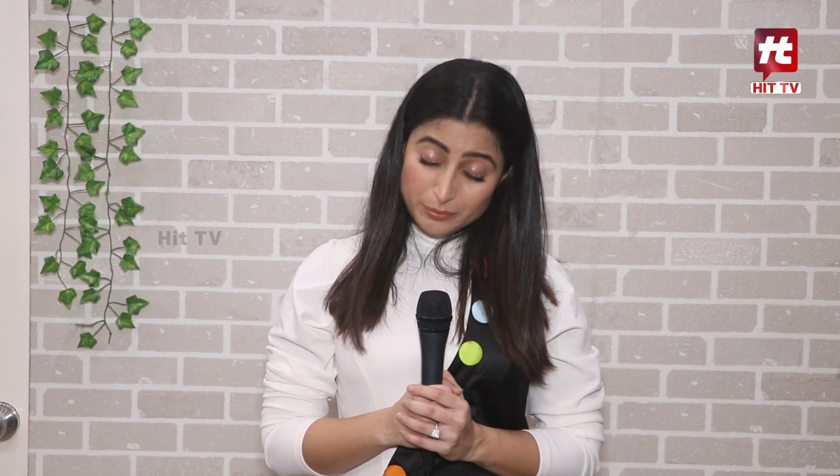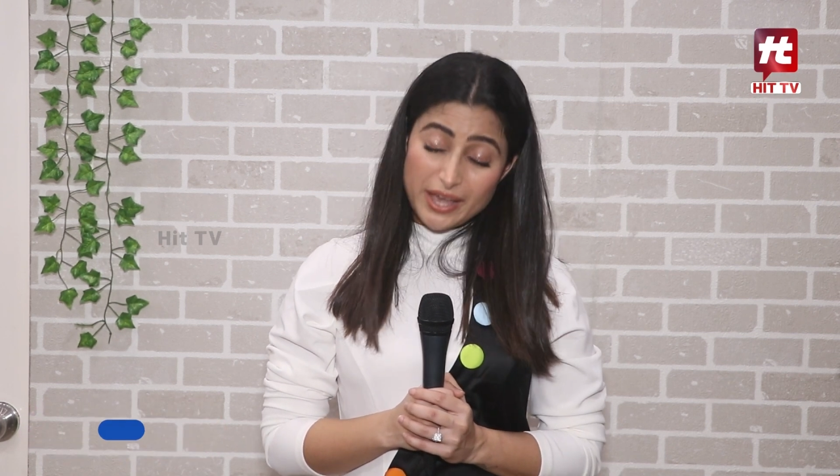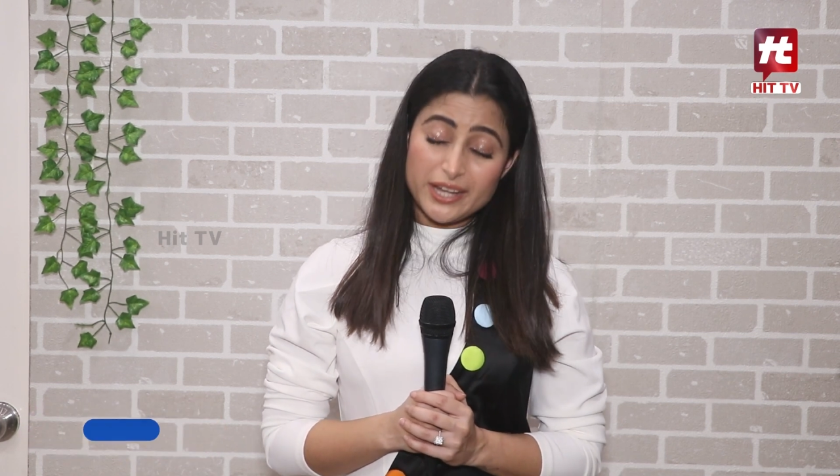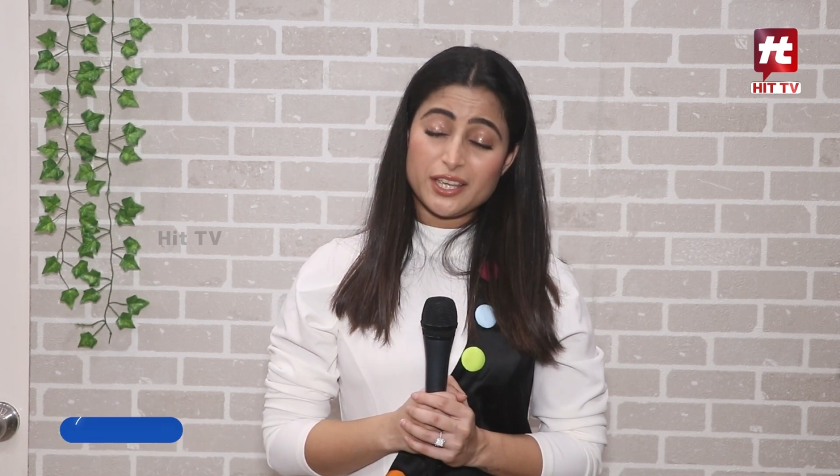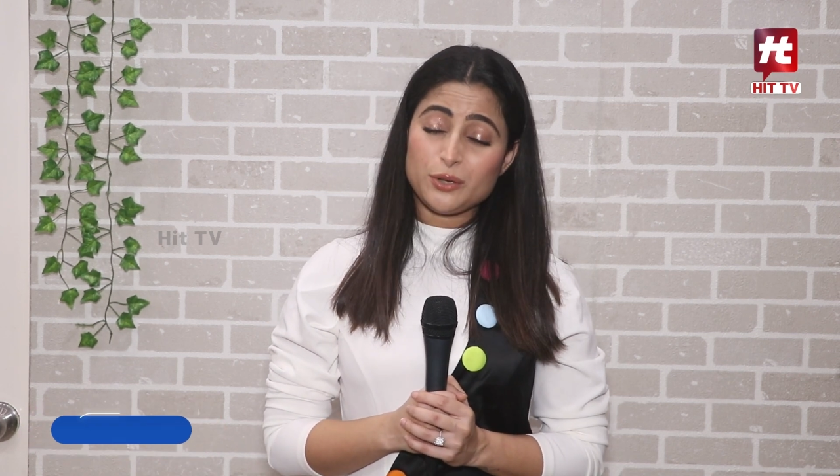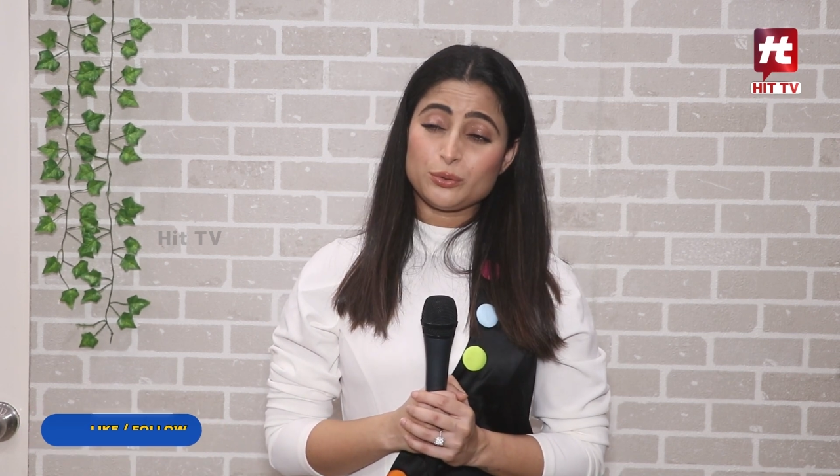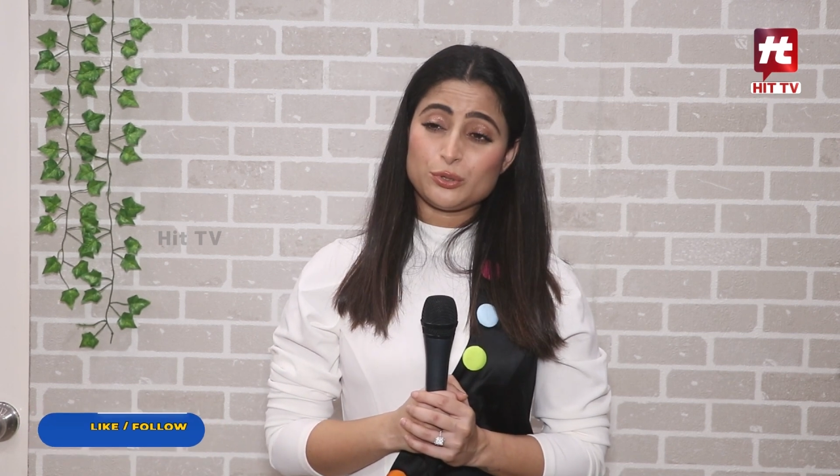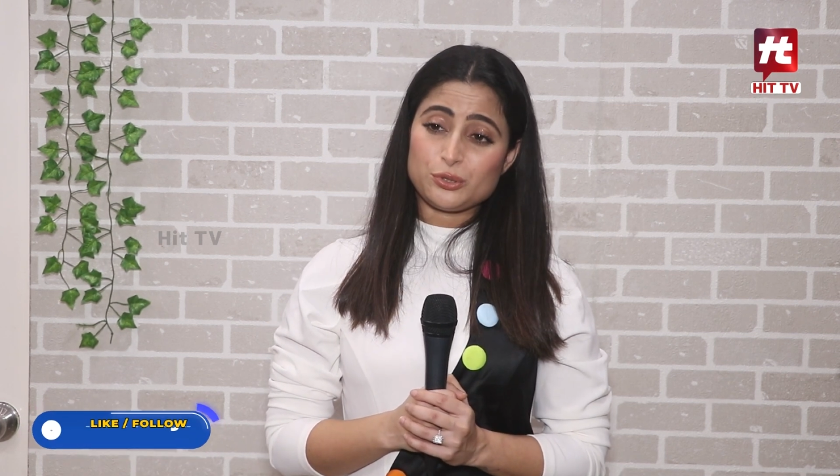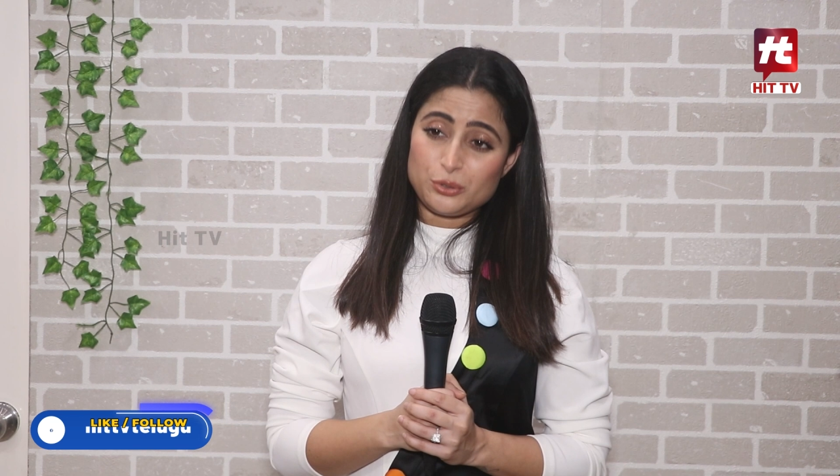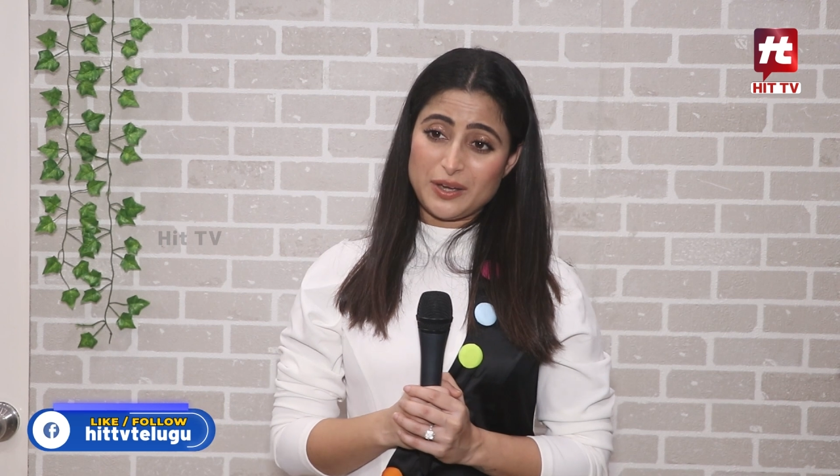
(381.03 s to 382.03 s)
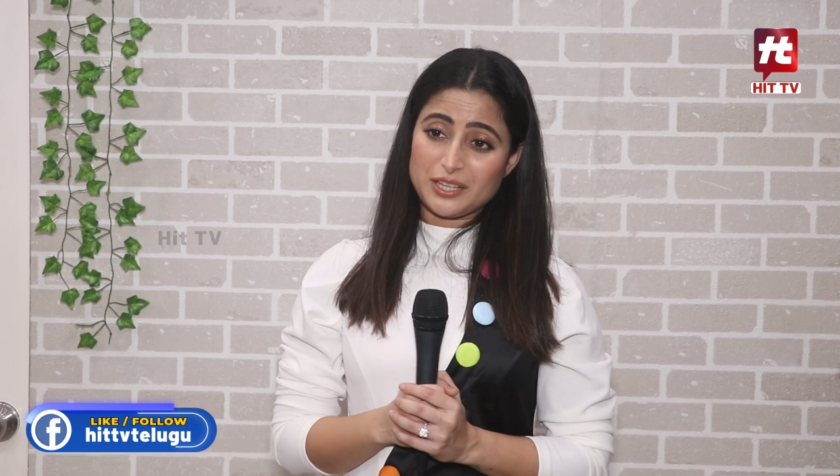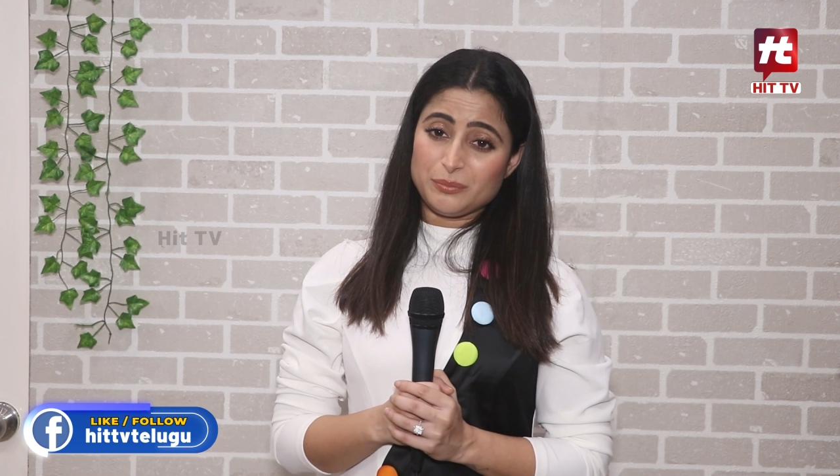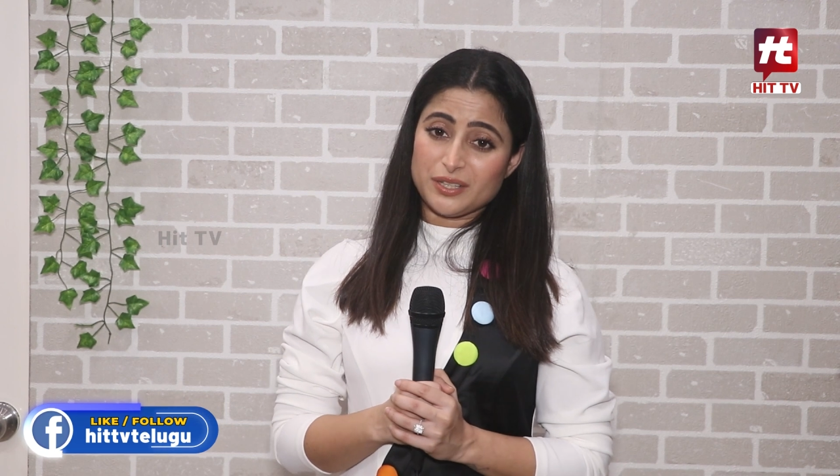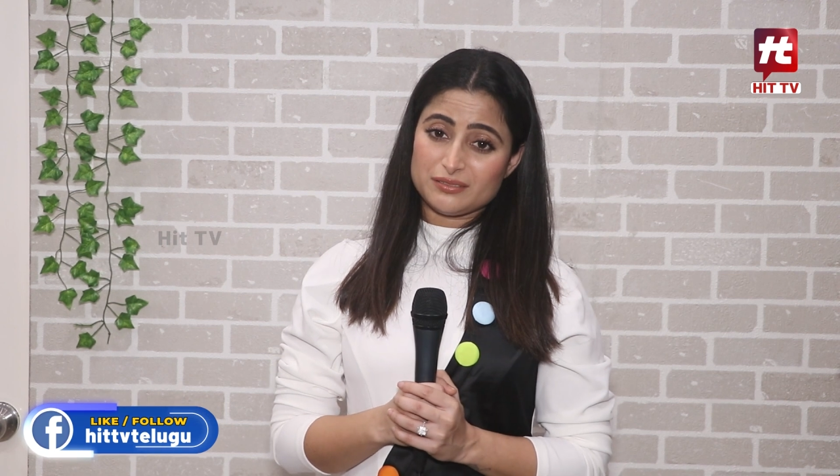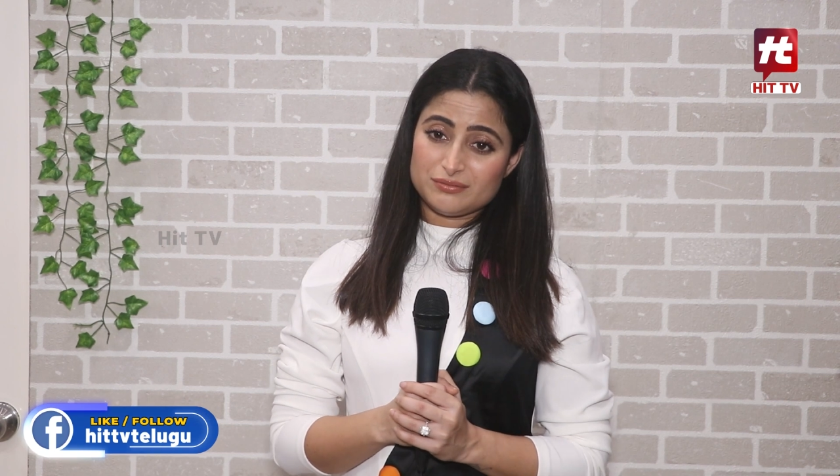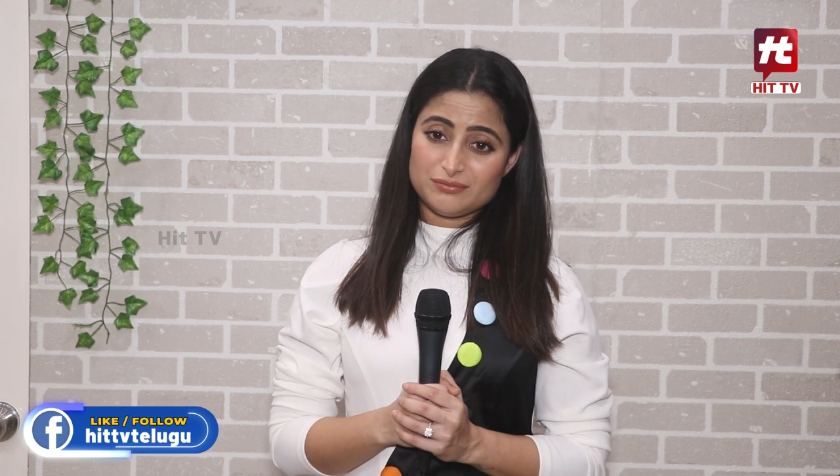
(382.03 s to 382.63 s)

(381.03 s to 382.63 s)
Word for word: एडमायर किया उनको शुरुआत में